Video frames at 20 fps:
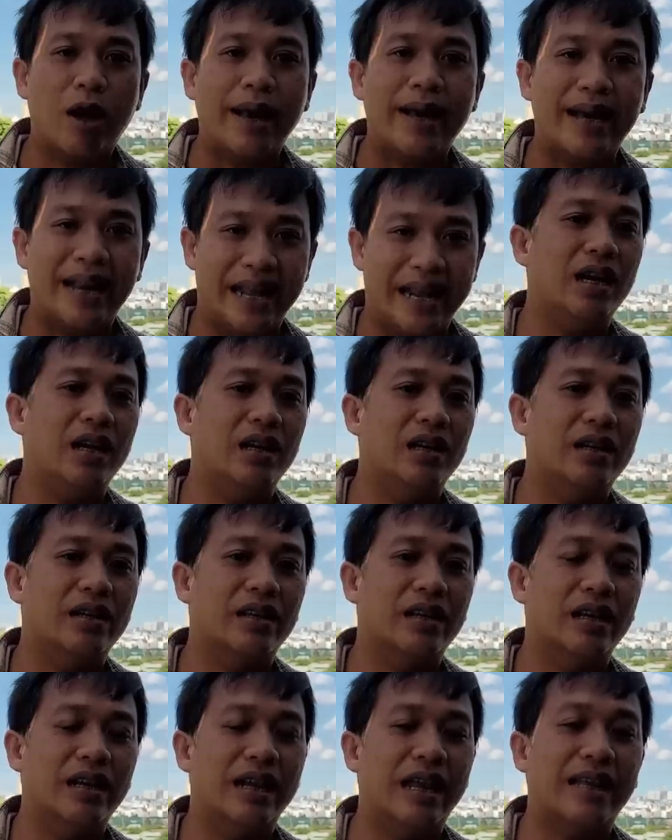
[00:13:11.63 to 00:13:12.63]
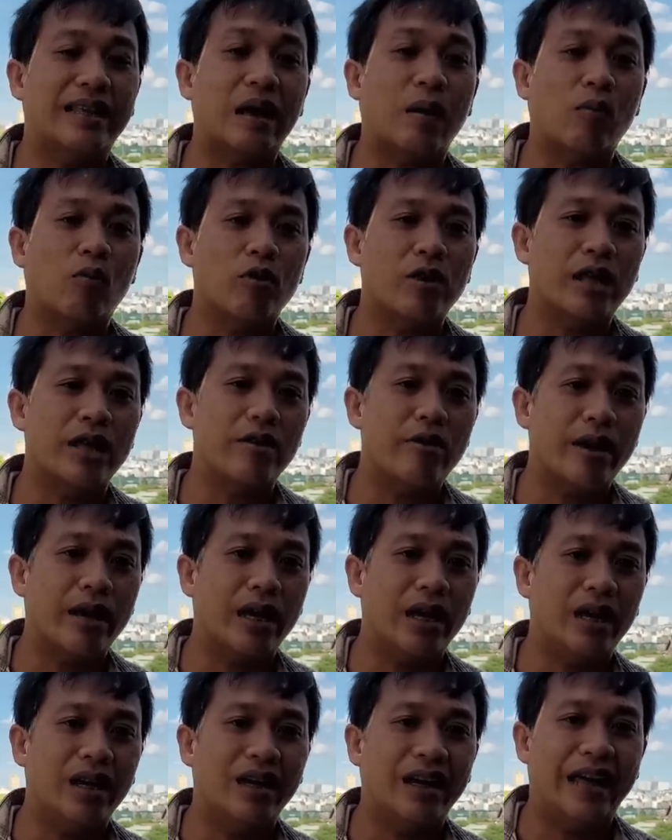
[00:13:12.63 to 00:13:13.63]
anh địa là chồng của chị duyên
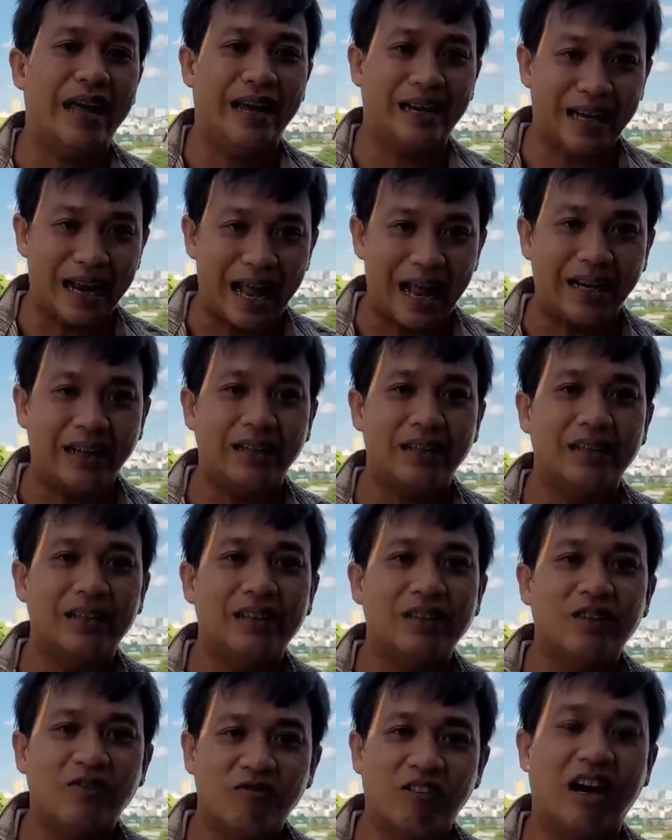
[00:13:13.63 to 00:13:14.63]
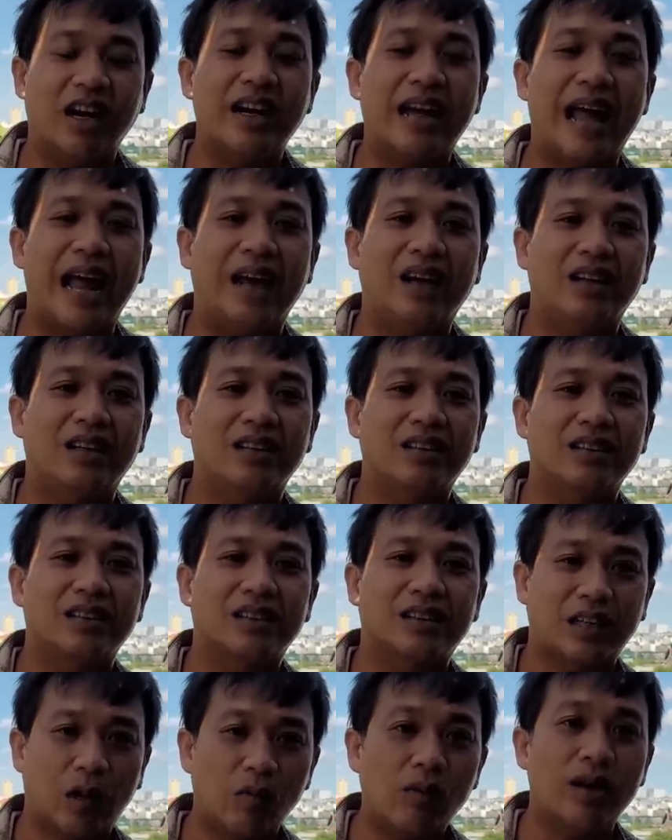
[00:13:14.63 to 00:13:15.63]
á hiện nay vẫn đang
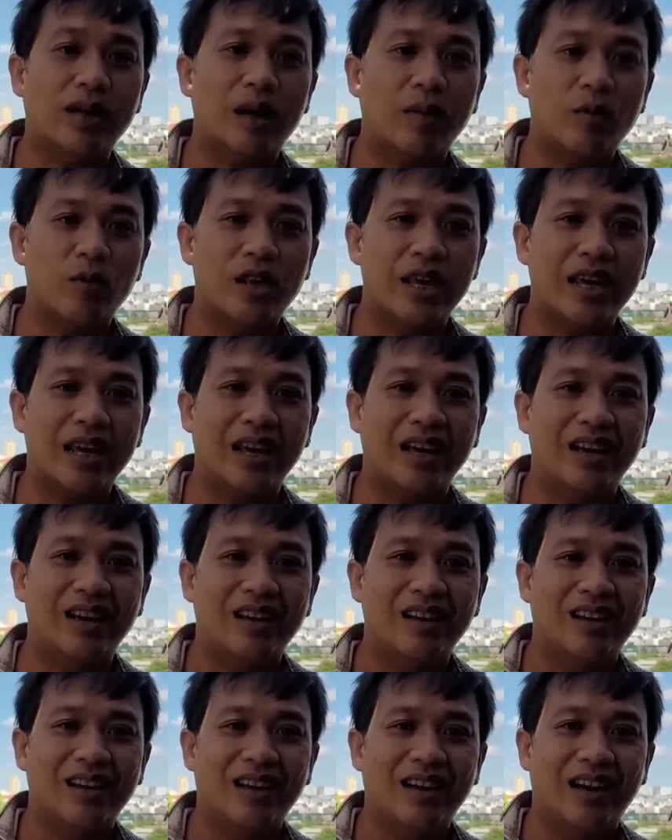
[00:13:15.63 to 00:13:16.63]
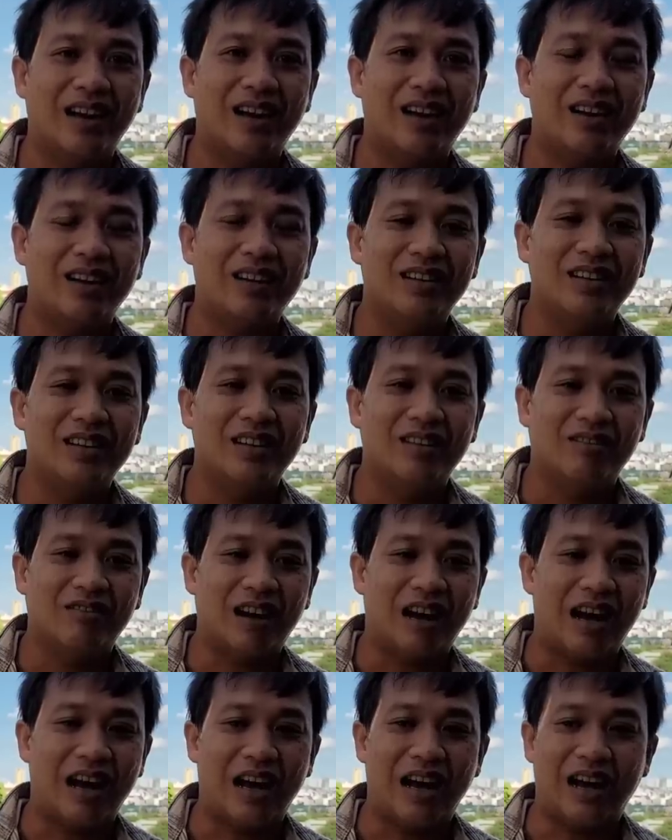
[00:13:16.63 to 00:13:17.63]
sống ở campuchia à,
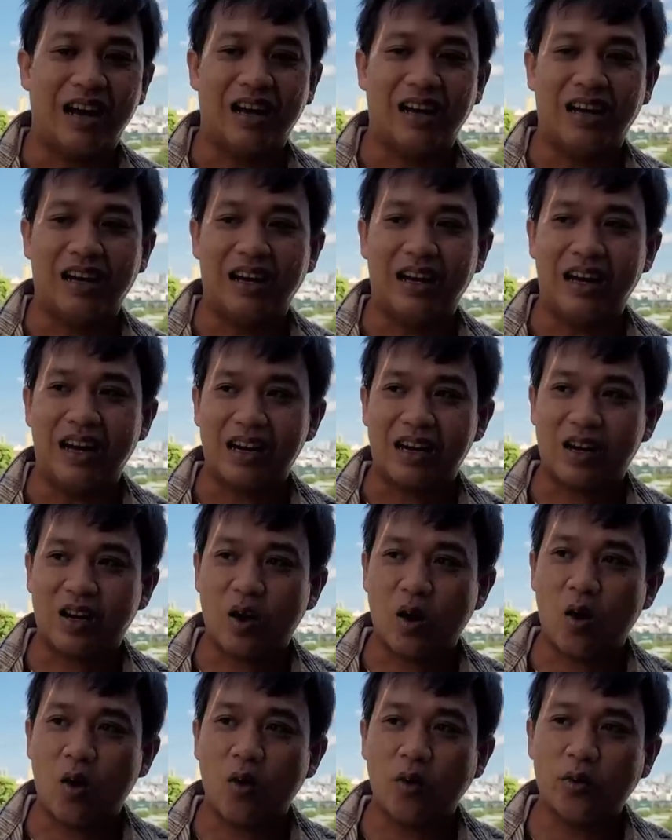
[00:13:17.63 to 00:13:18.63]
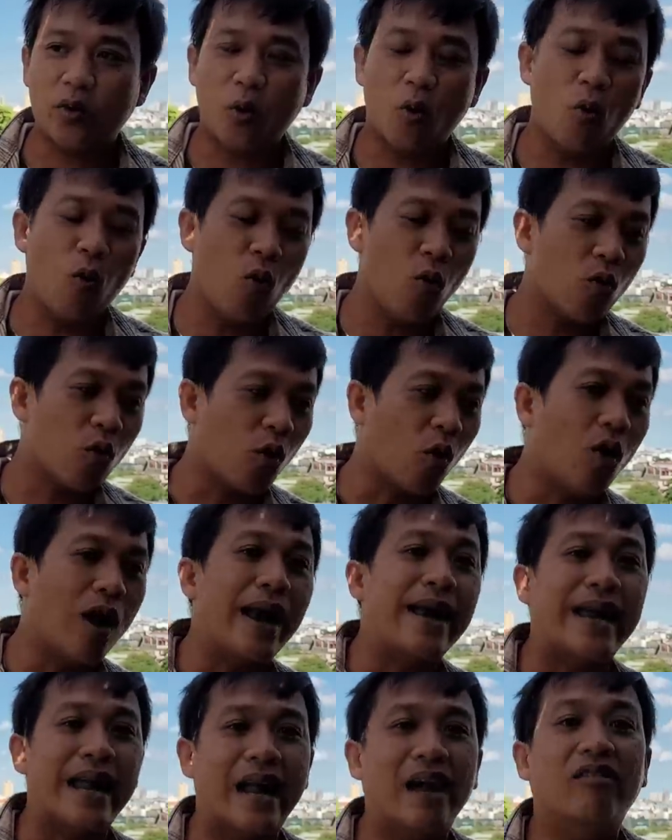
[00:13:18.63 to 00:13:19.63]
và cô chú của
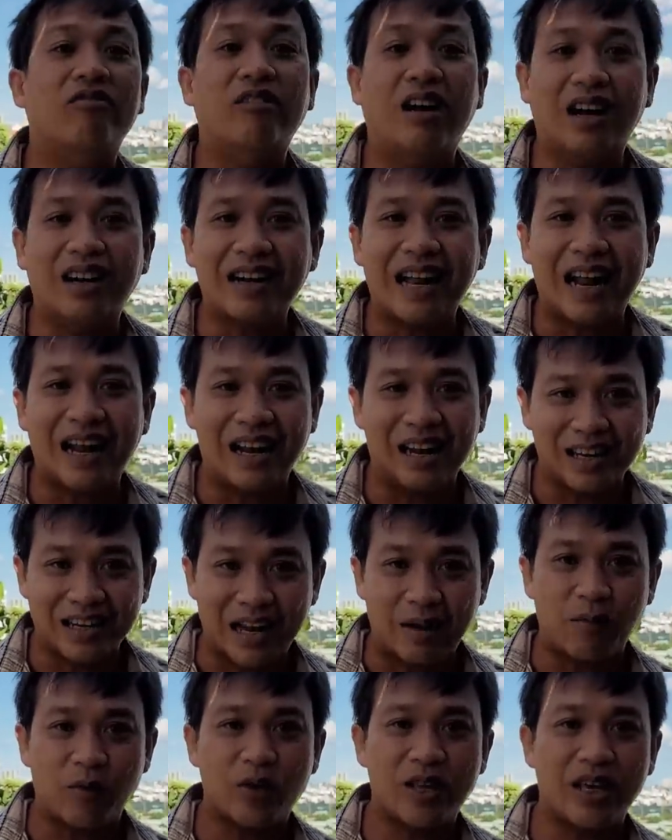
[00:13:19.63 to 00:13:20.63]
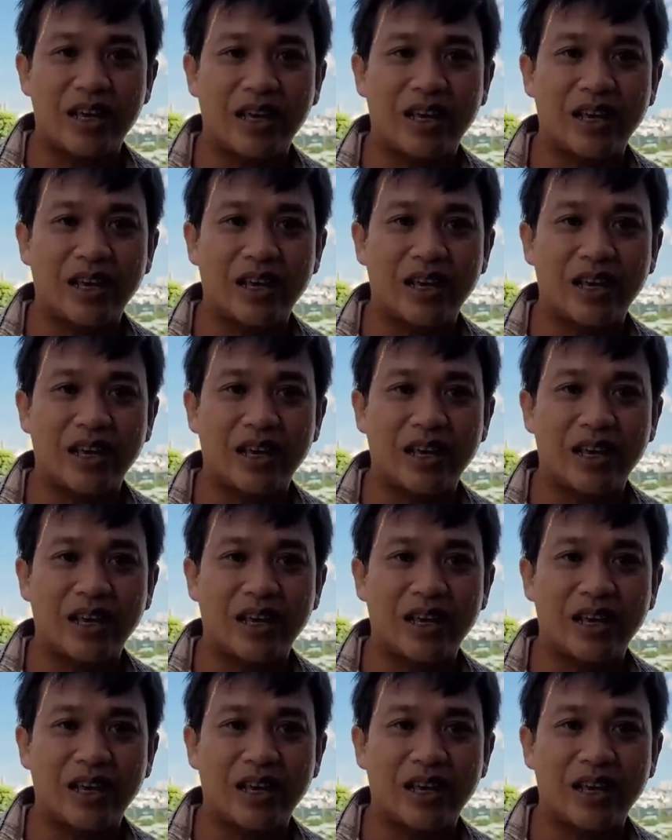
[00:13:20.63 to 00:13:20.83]
anh địa vẫn đang ở campuchia